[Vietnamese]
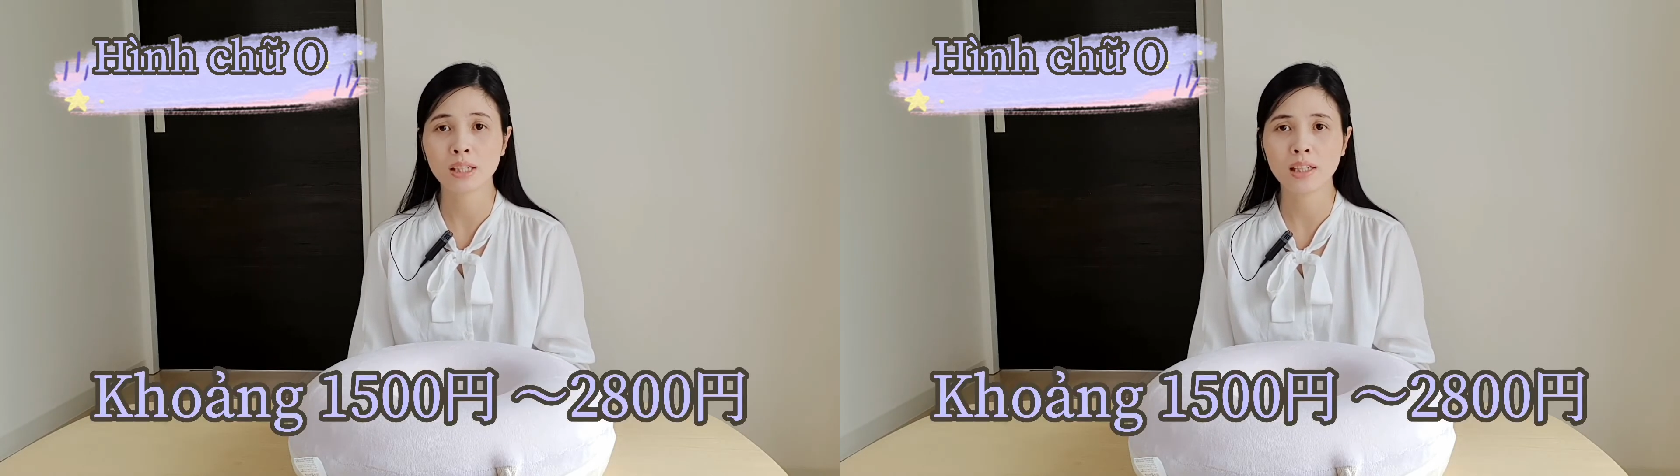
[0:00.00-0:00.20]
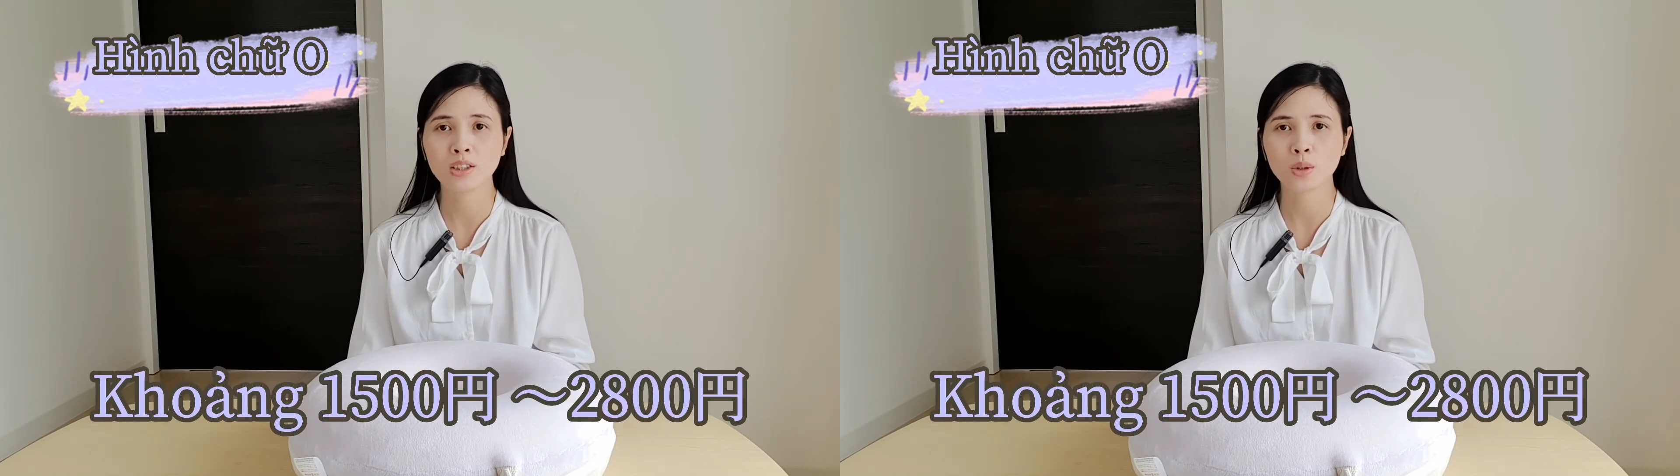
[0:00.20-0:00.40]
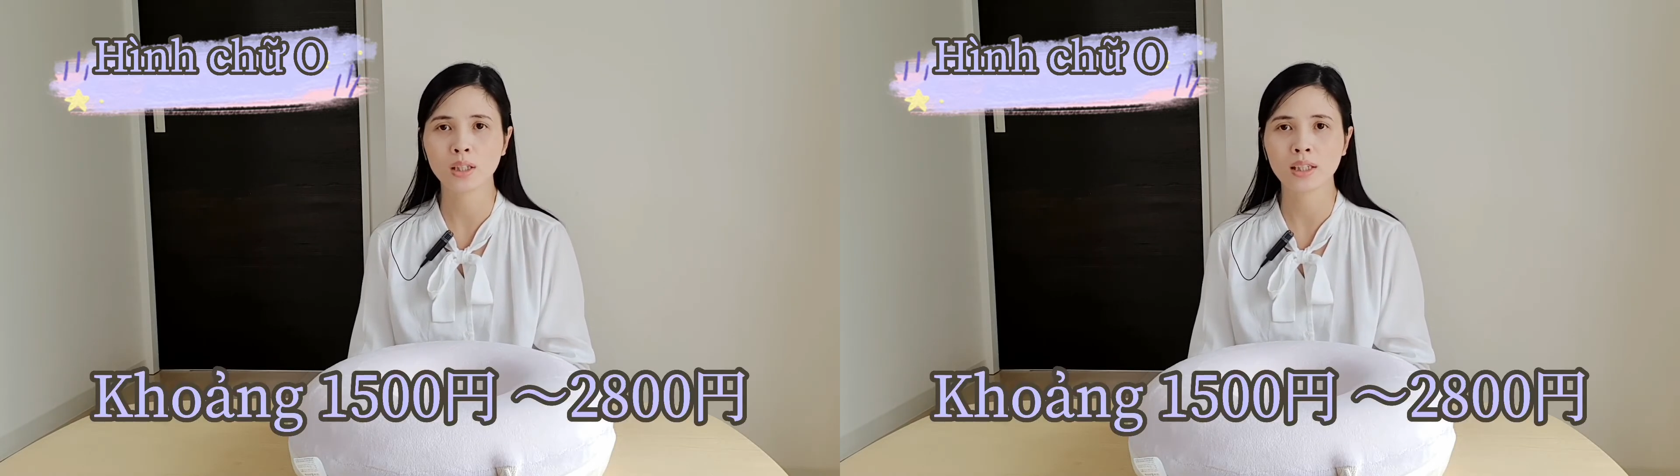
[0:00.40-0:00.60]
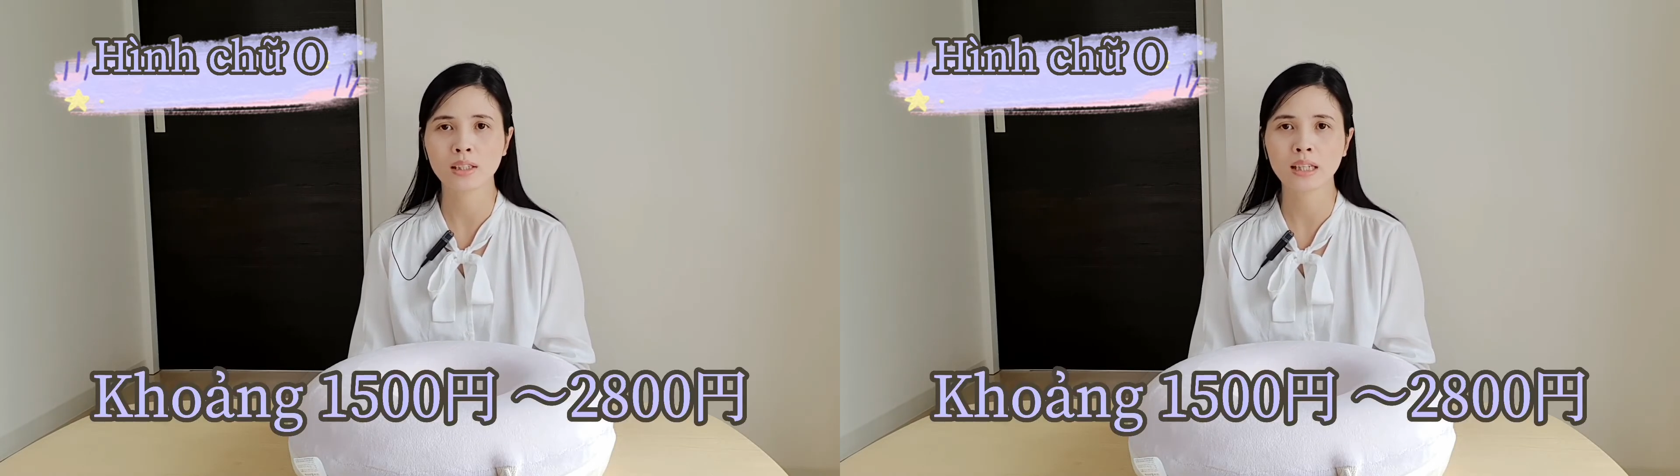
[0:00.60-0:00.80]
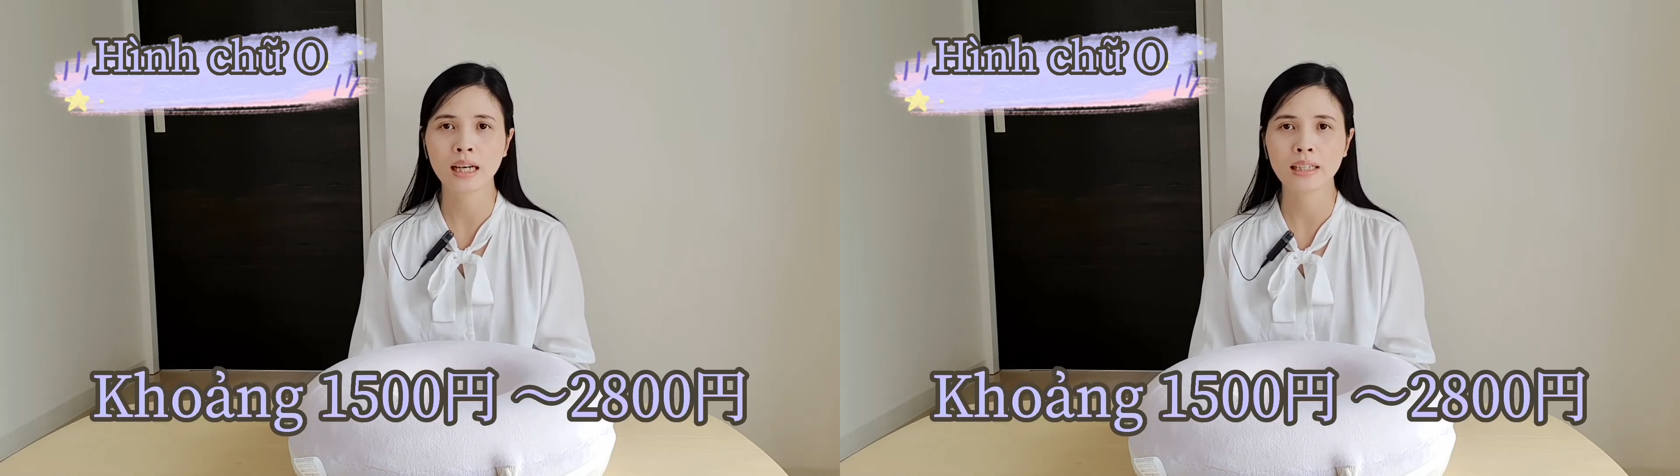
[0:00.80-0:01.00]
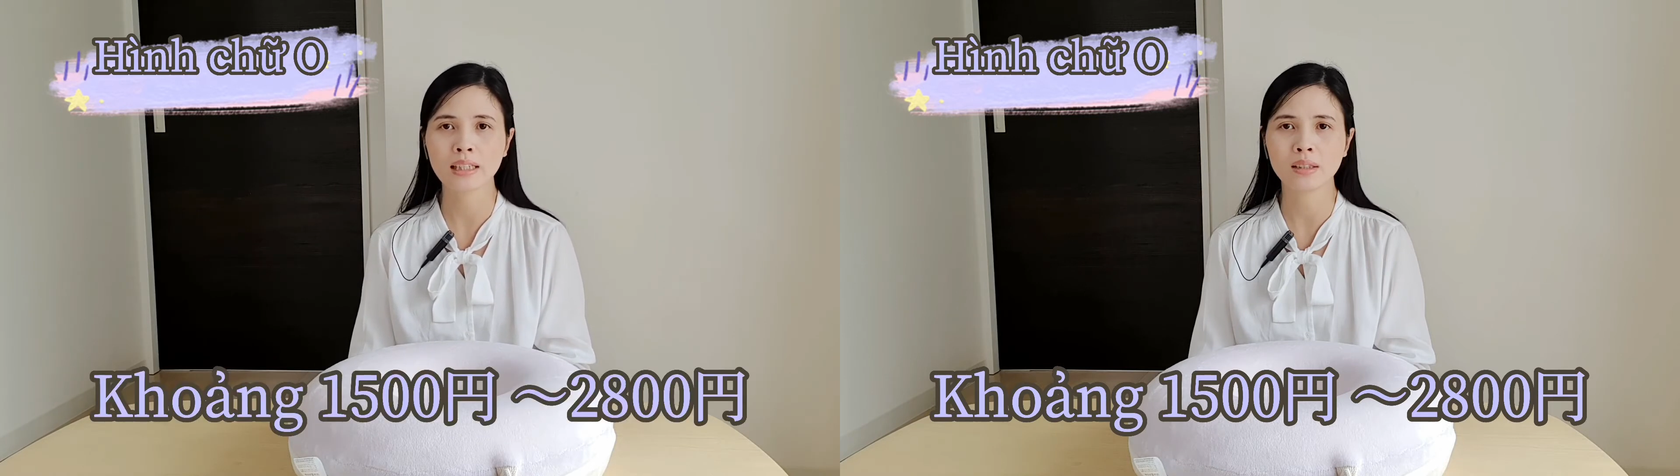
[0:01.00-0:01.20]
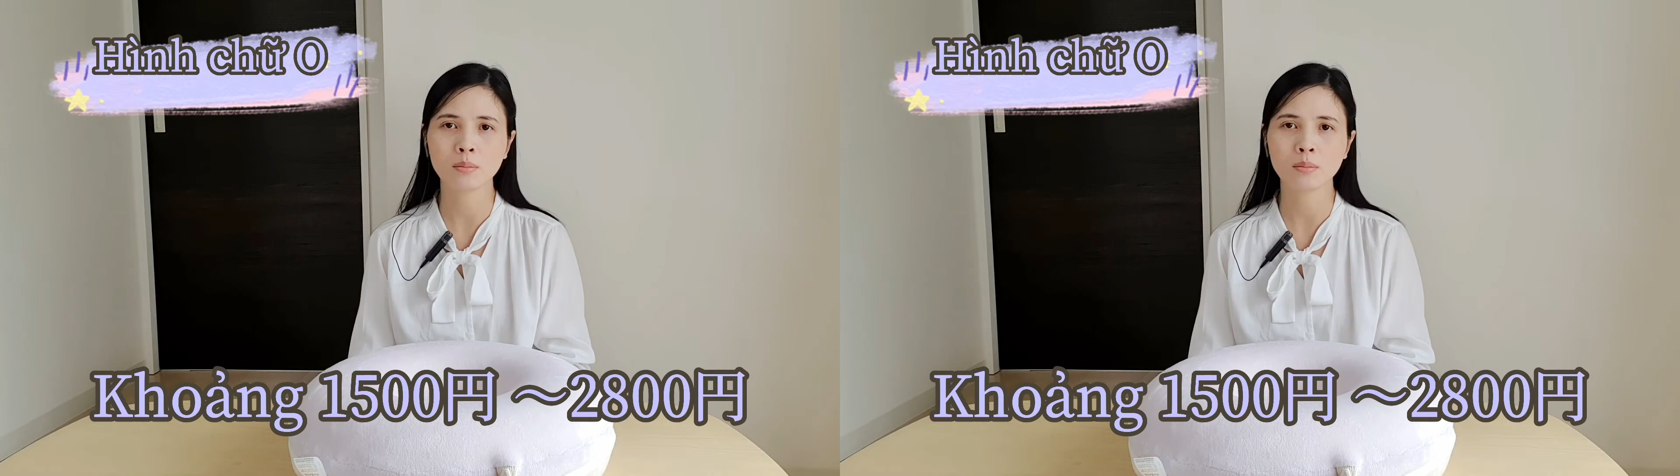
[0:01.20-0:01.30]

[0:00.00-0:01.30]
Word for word: yên cho đến 2